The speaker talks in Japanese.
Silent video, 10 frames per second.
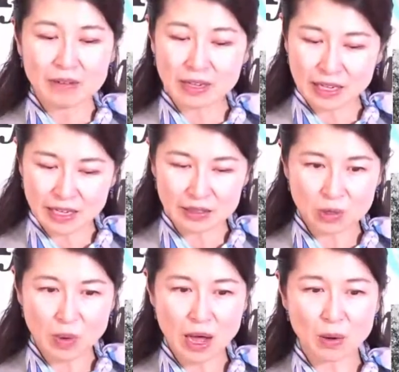別れる
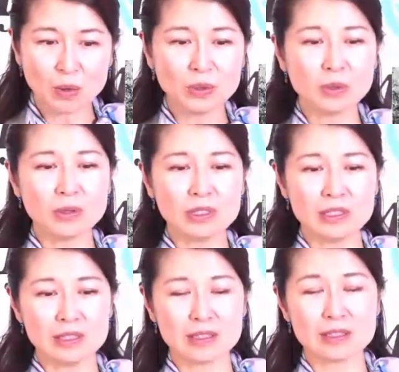のは本当
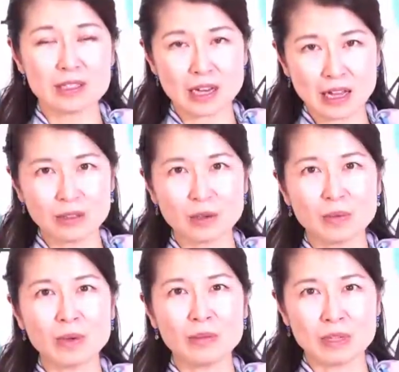につらいと
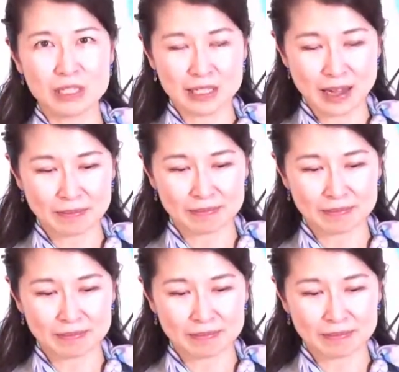思いました。